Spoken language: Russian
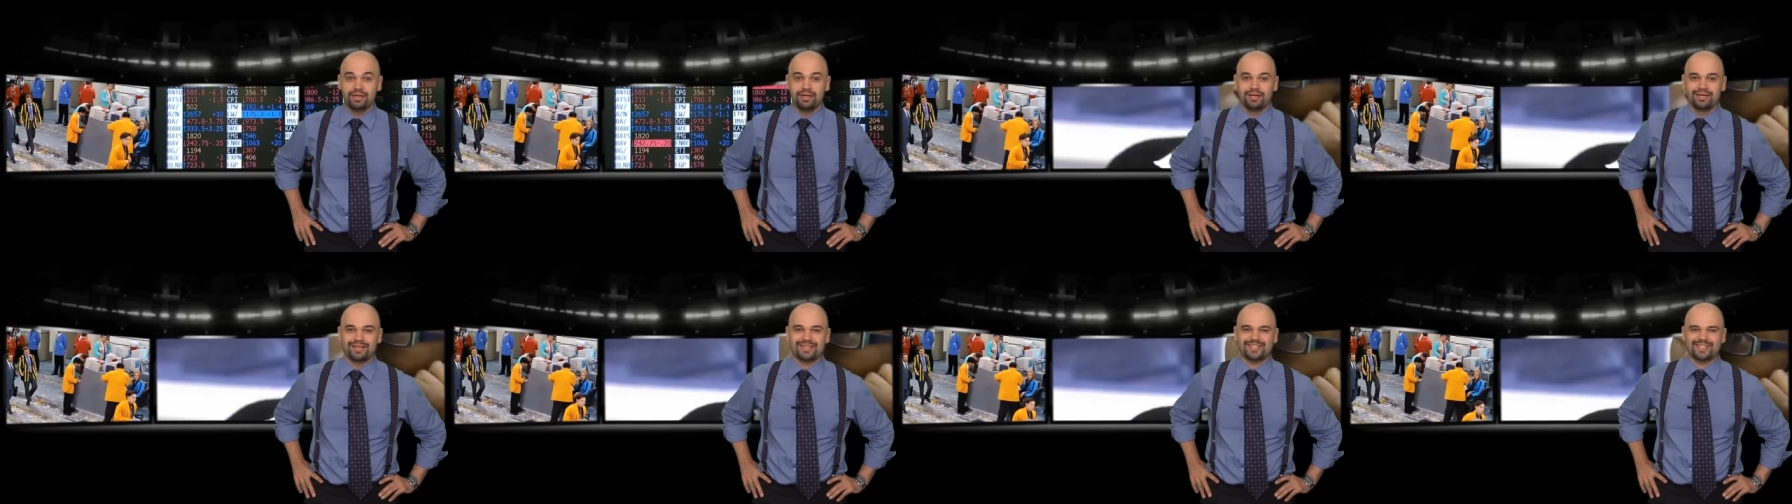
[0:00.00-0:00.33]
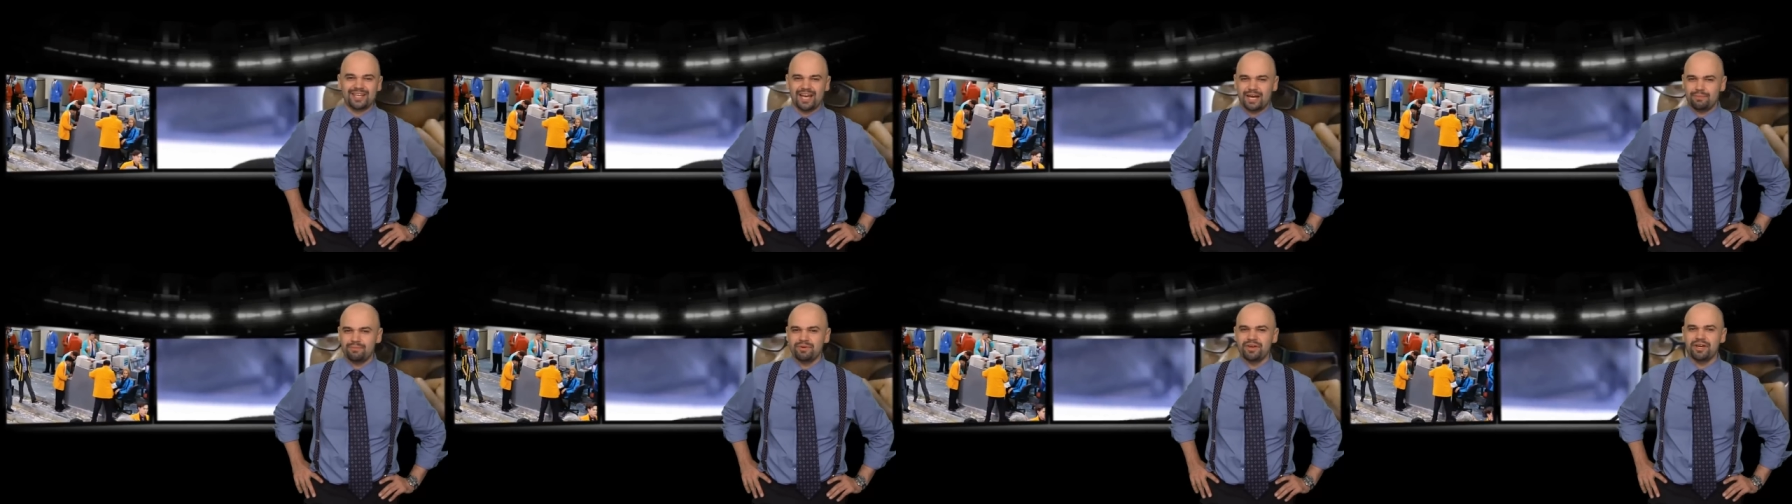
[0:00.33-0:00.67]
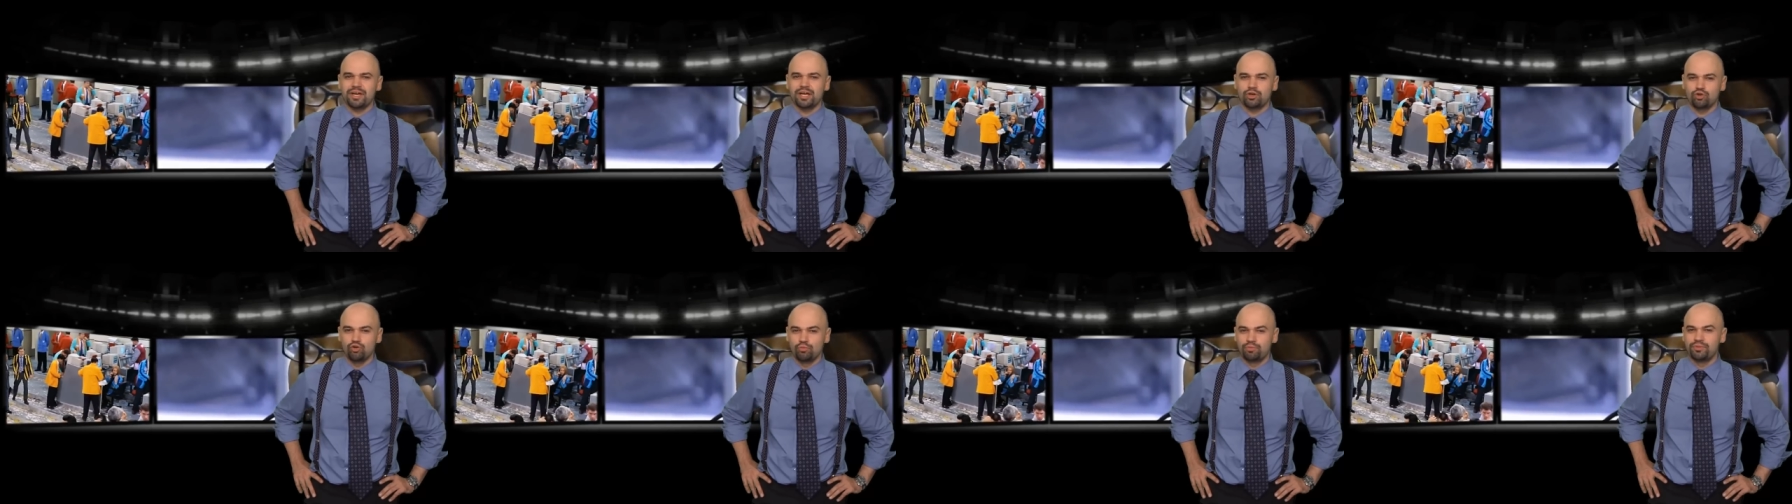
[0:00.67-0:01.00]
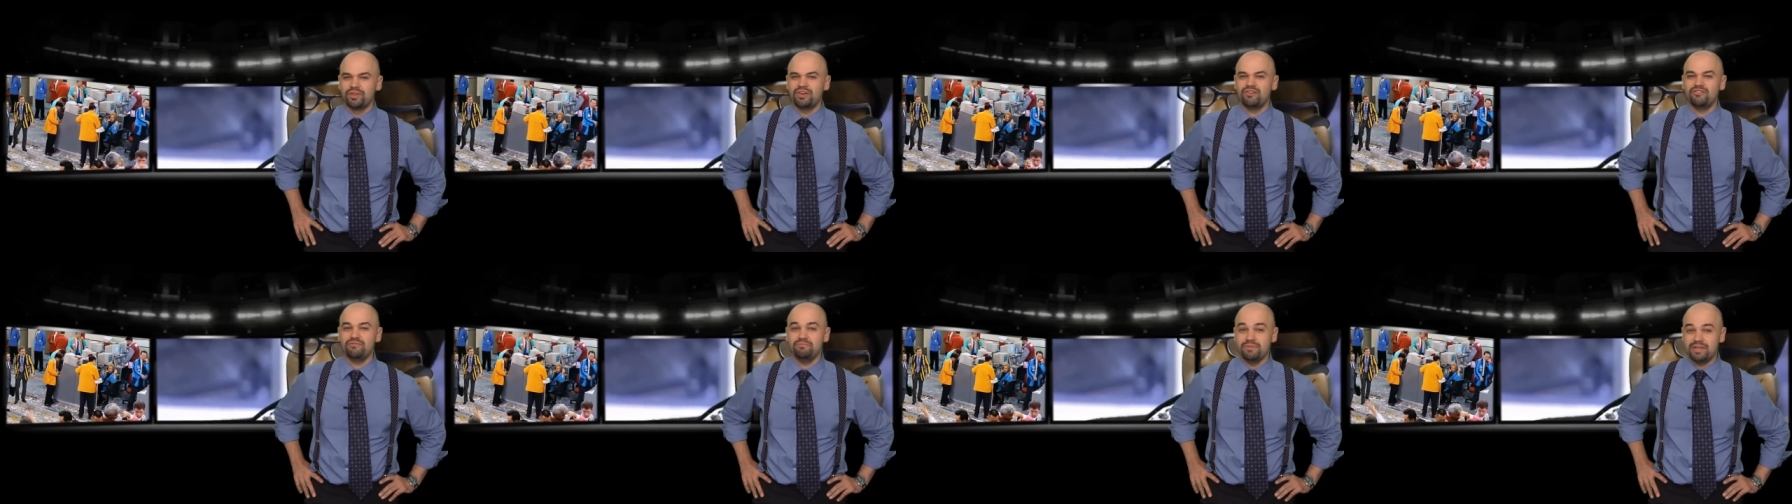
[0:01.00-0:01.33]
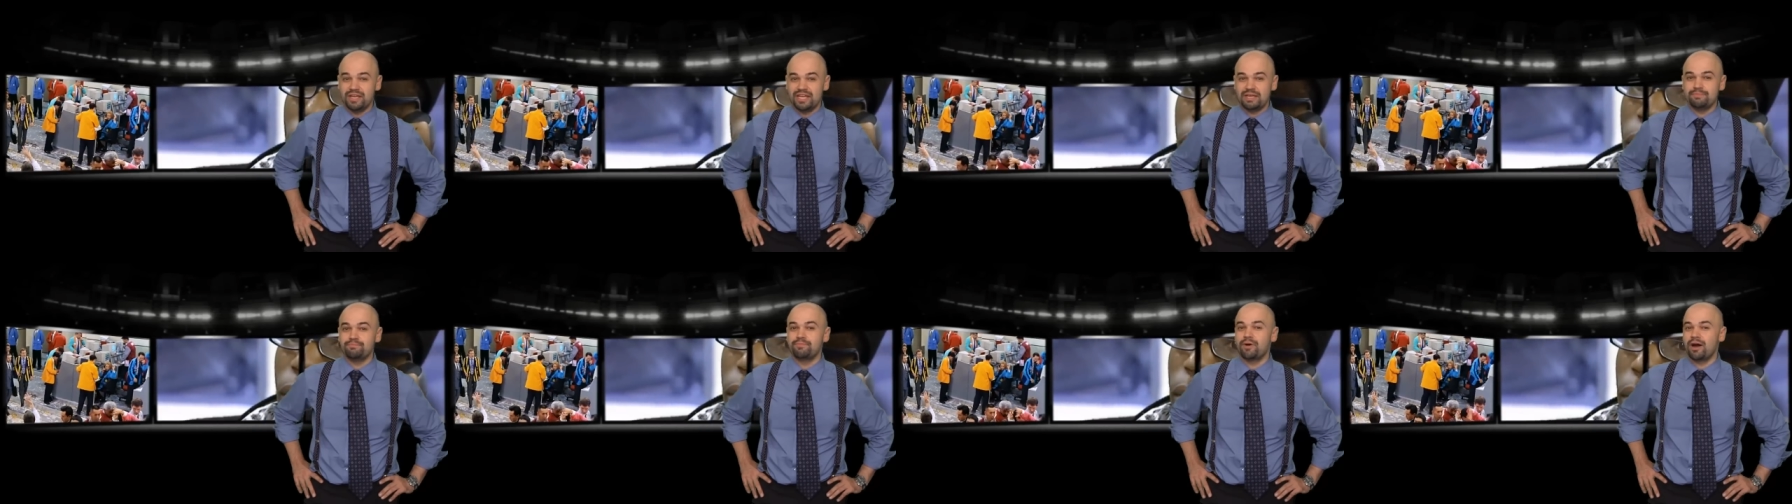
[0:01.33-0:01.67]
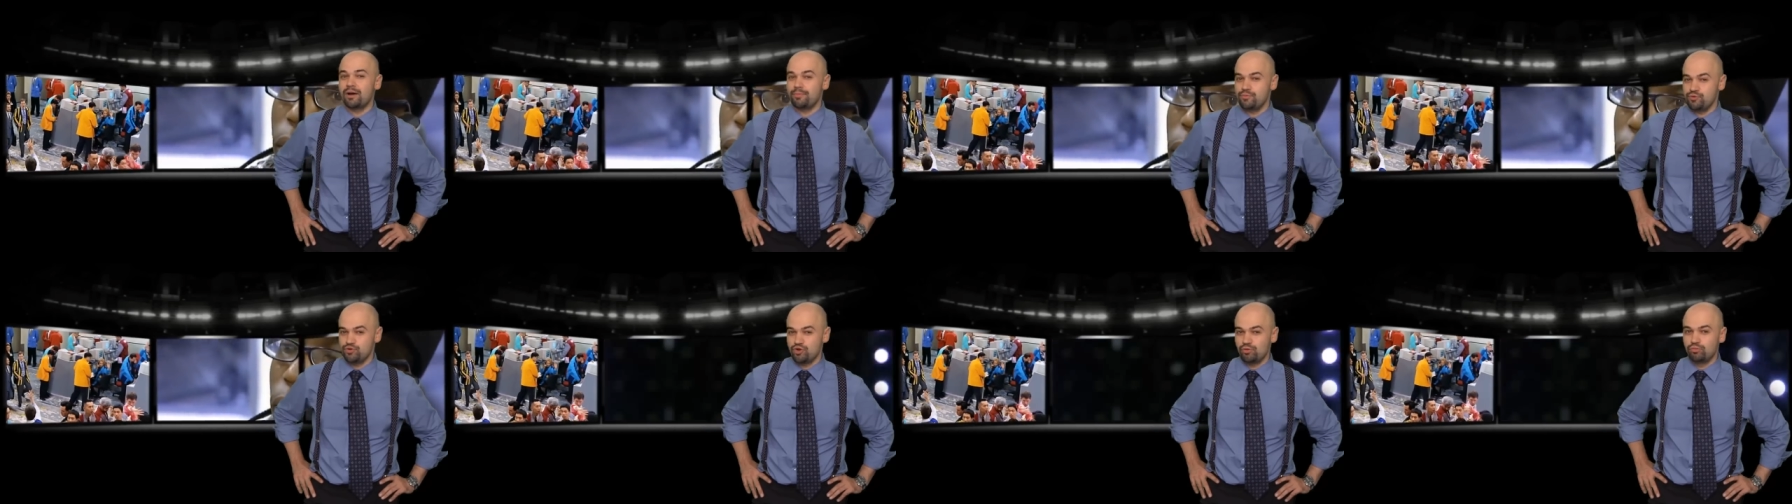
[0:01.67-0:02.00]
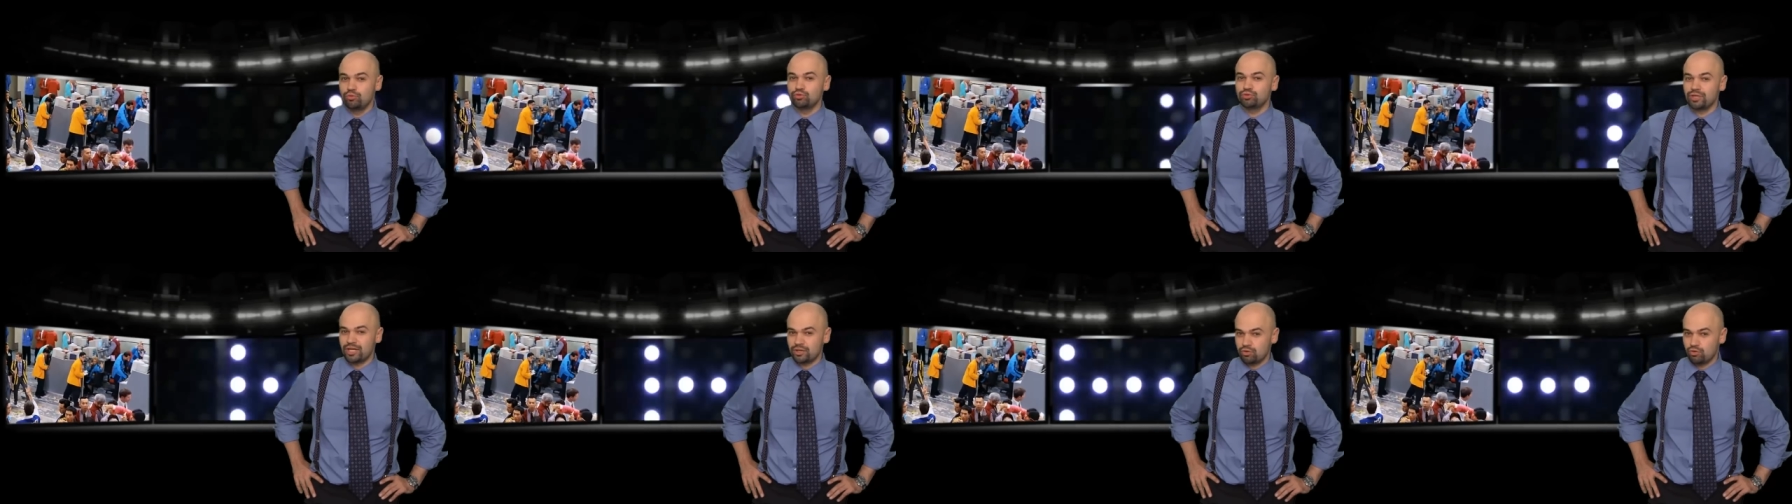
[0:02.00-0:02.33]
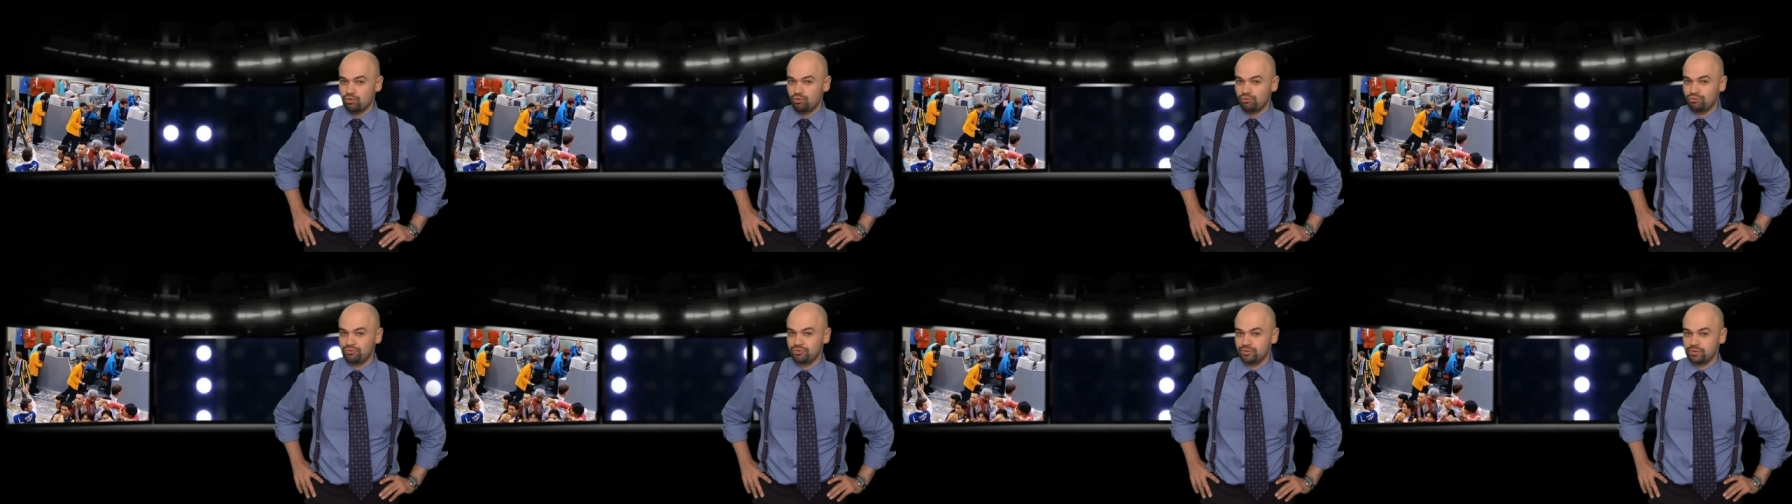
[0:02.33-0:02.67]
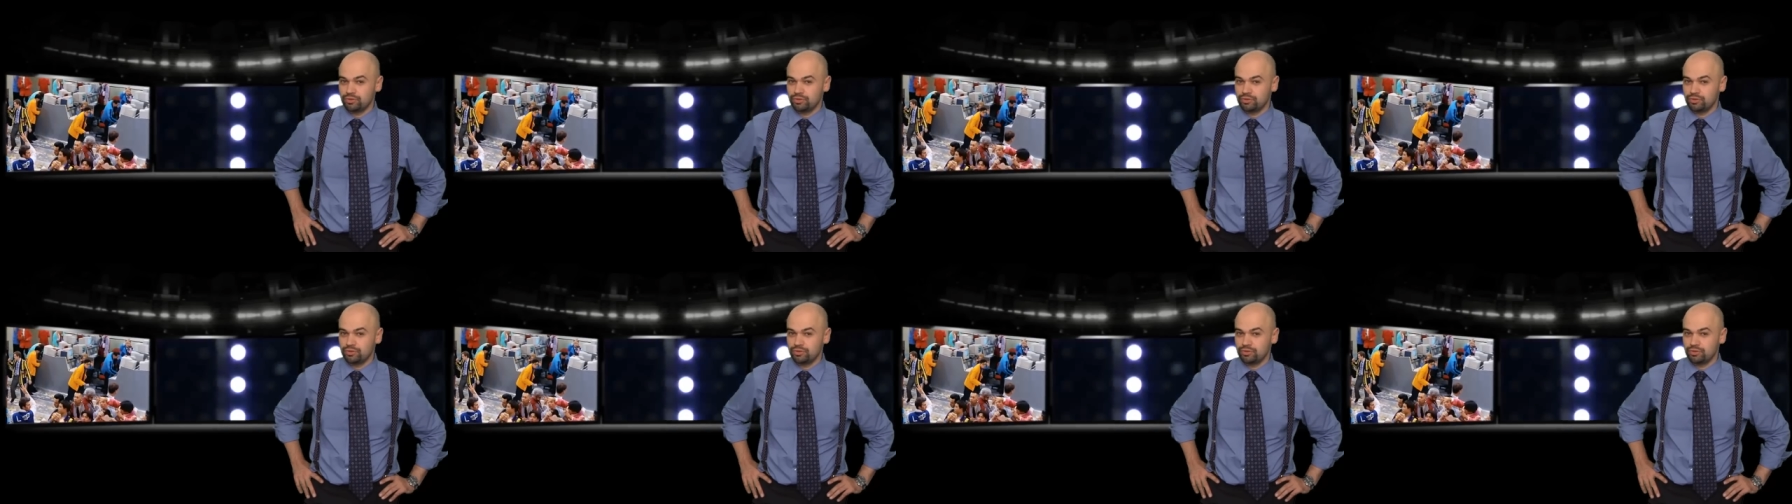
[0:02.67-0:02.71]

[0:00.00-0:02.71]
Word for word: самая крупная в мире по объему торгов.